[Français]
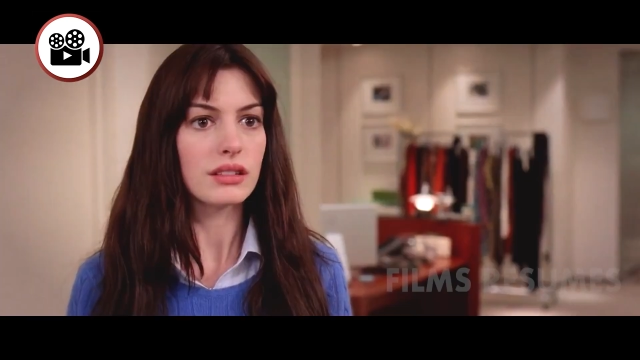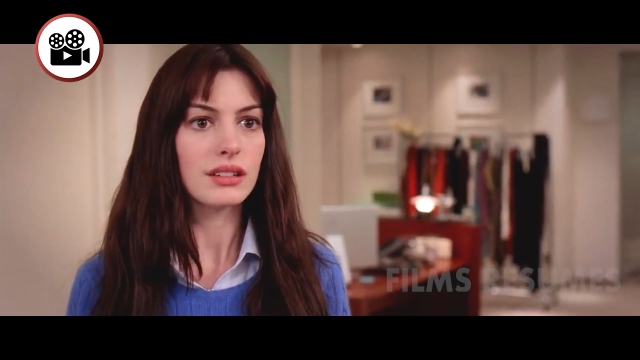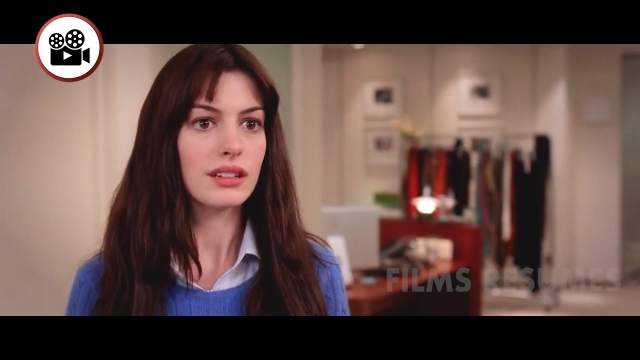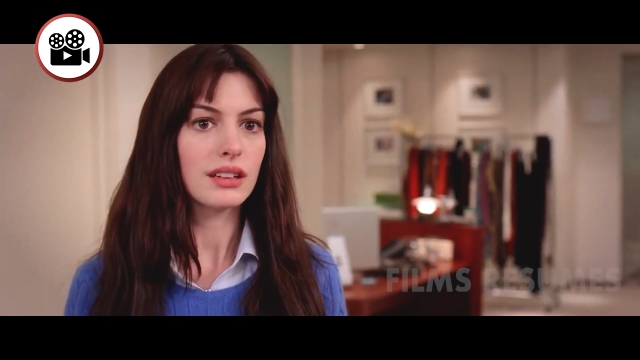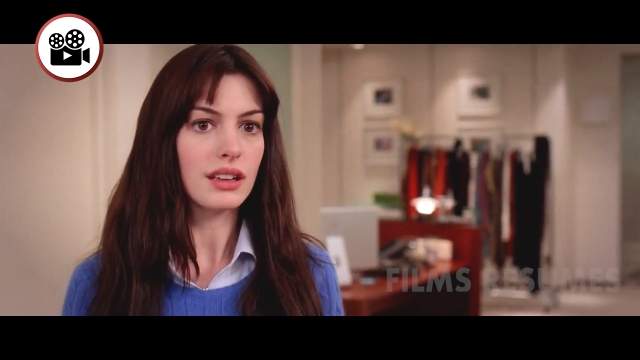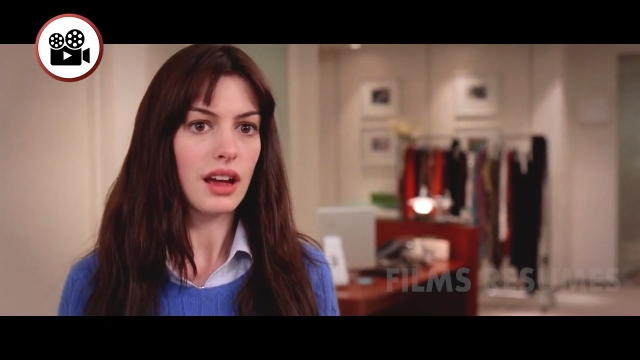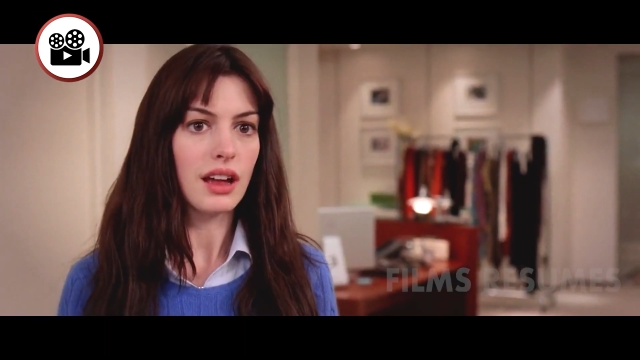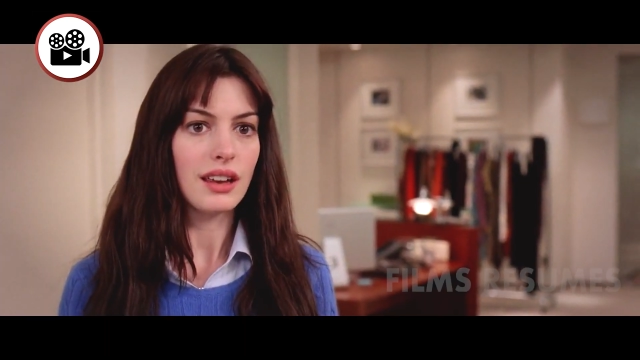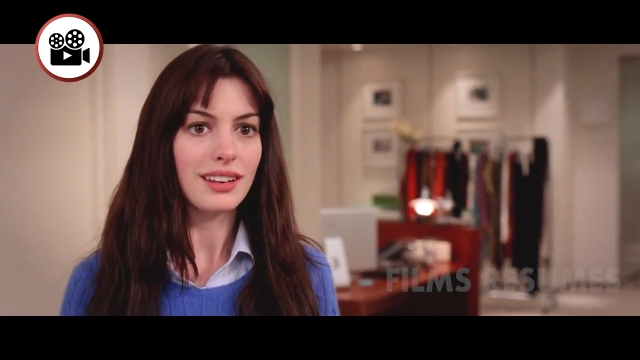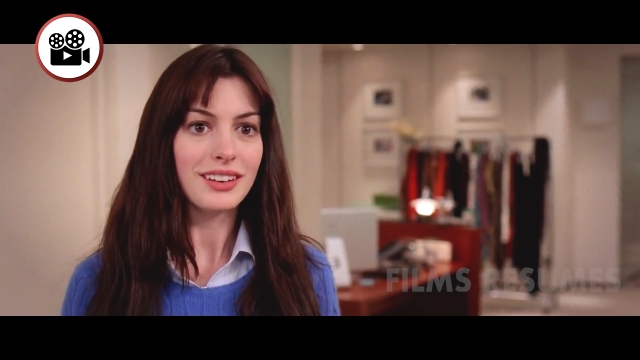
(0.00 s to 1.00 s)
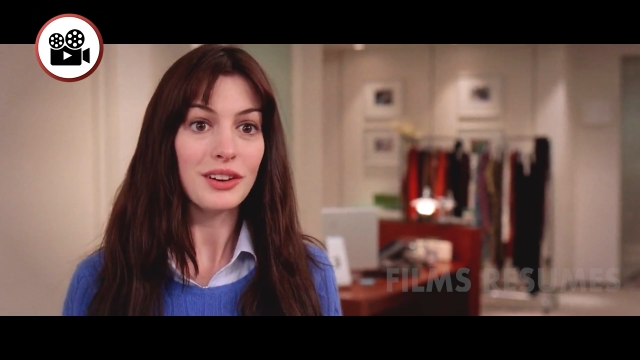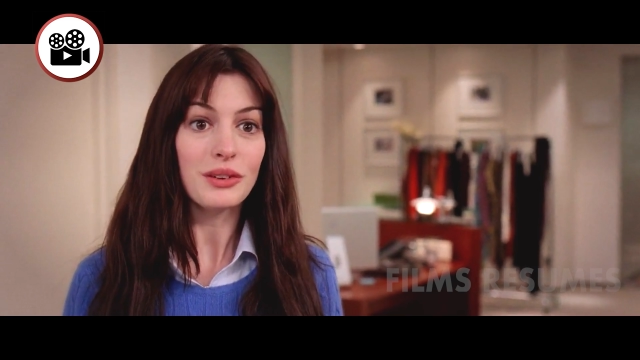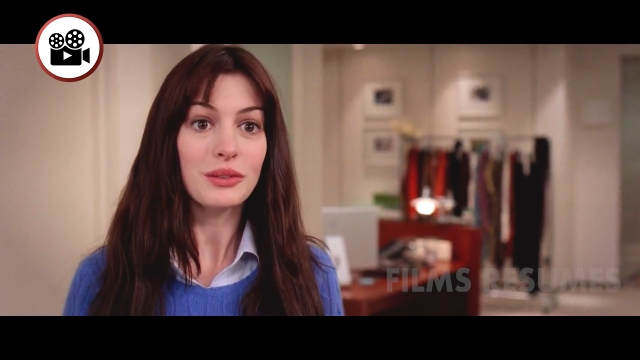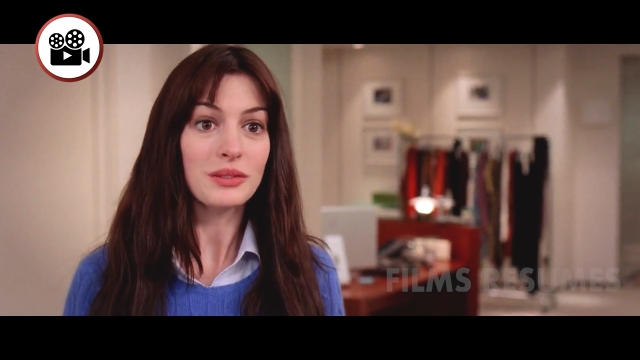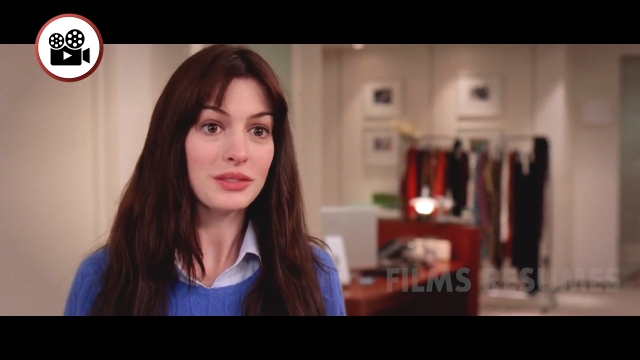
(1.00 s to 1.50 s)
reprendre par Miranda
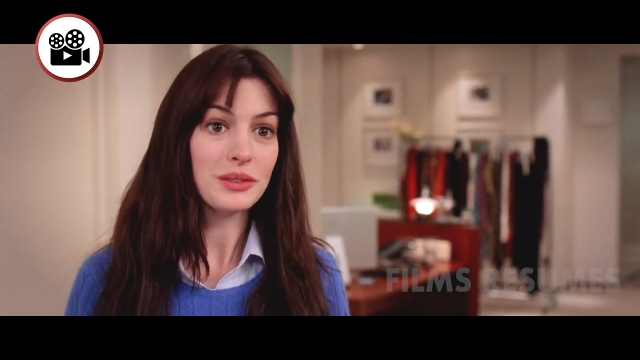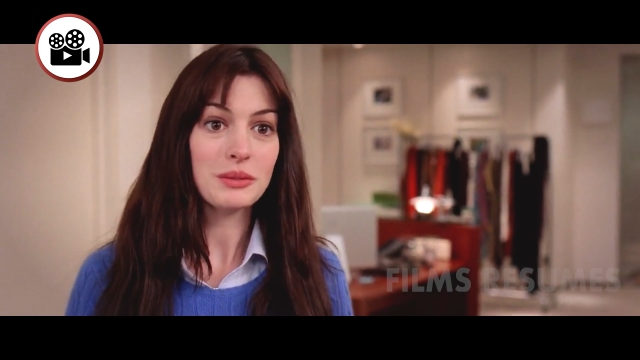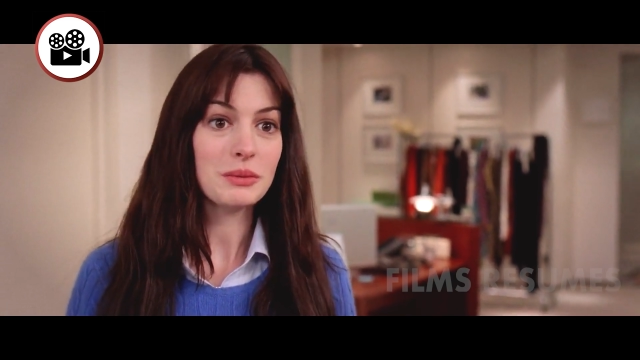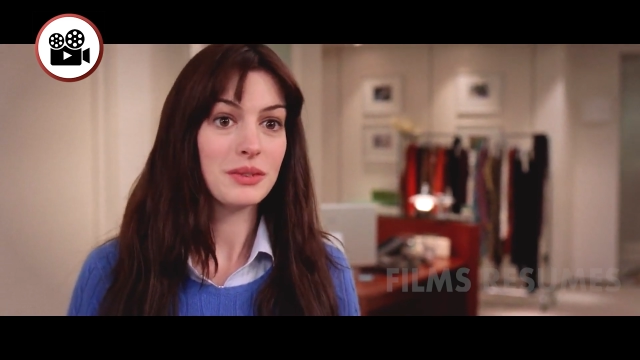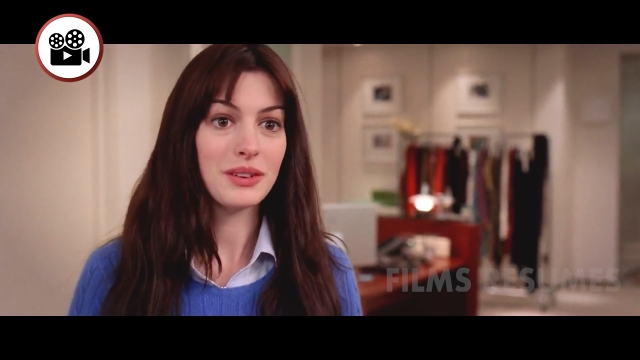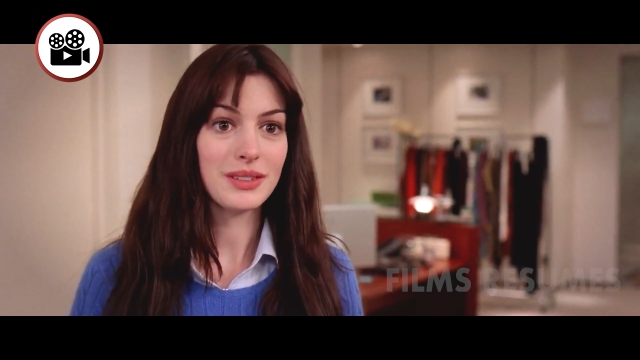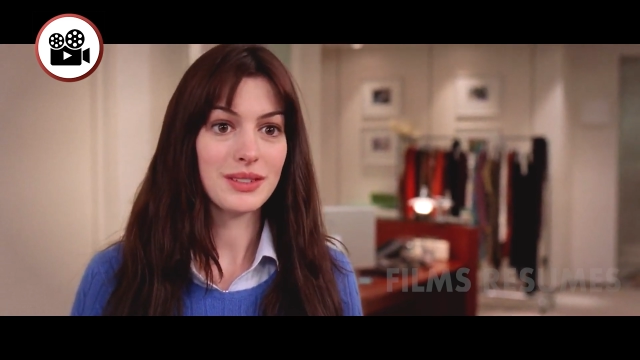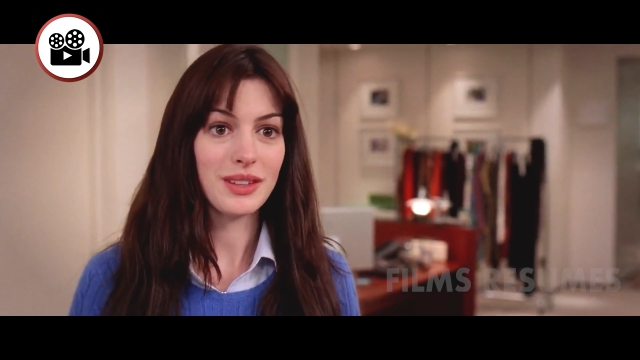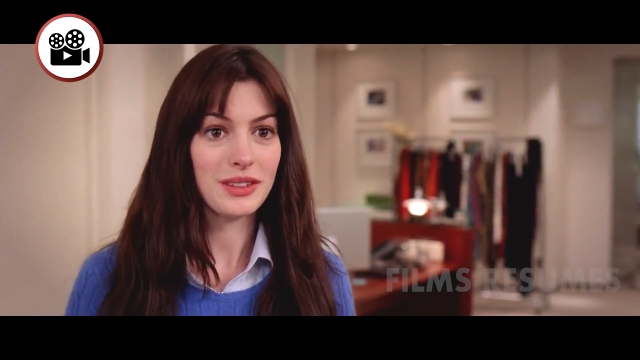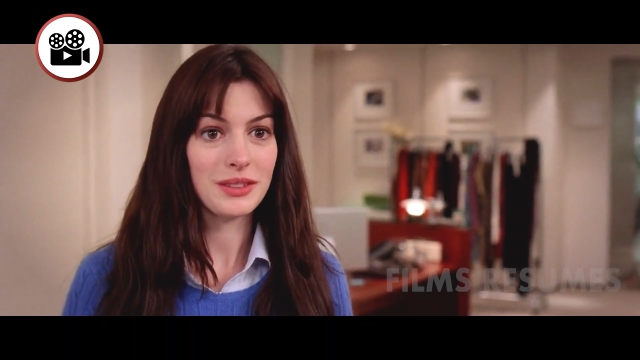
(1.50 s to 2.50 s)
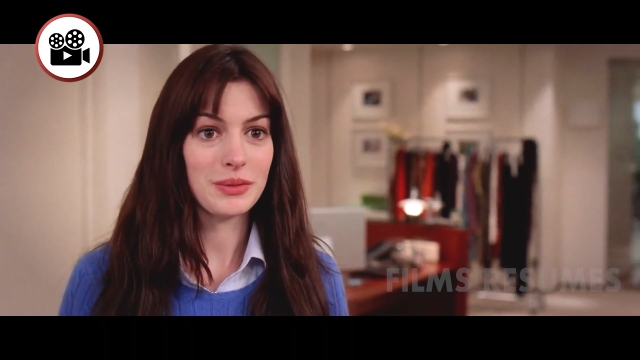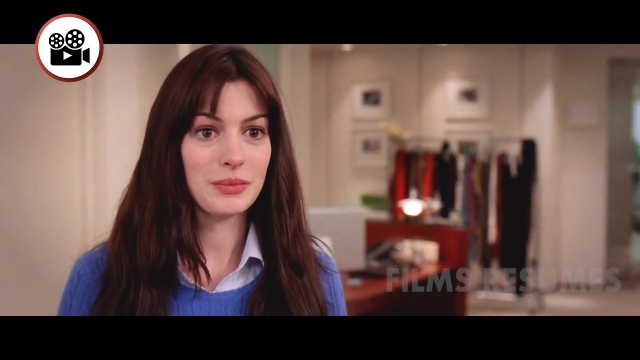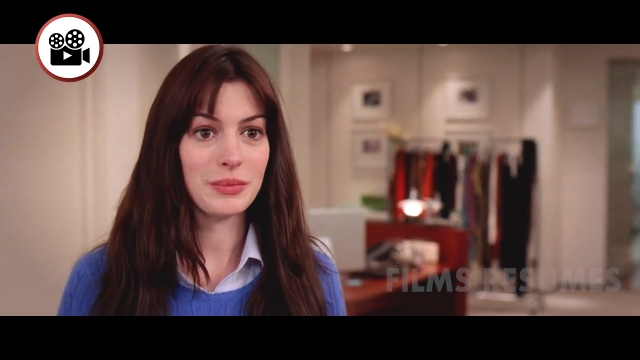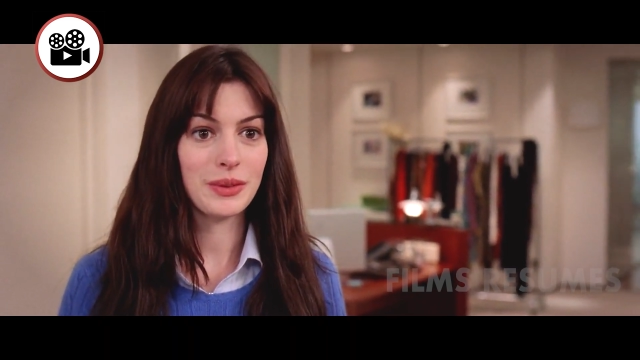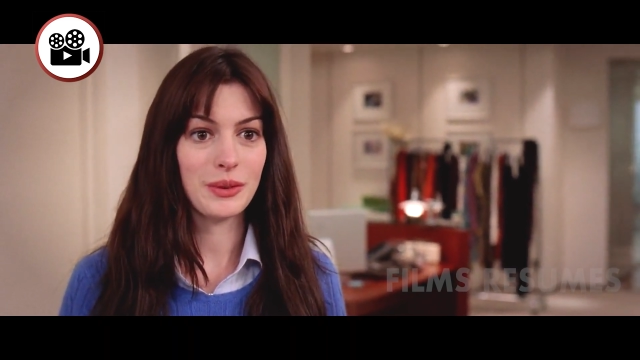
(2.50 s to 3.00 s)
qui lui fait un cours sur l'industrie de
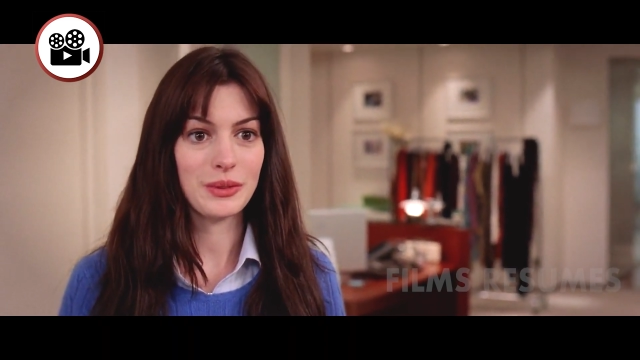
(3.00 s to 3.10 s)
la mode.